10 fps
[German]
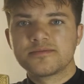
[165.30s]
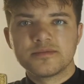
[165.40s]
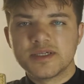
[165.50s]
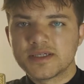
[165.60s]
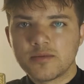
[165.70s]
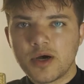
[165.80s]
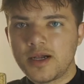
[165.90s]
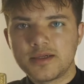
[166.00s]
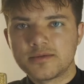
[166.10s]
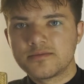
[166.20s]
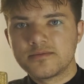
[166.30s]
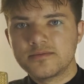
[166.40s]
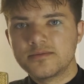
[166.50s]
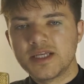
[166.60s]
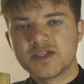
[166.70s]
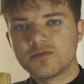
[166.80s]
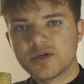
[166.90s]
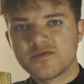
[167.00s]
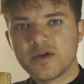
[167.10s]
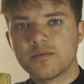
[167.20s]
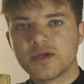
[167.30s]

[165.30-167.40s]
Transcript: ist aber halt nicht so bequem.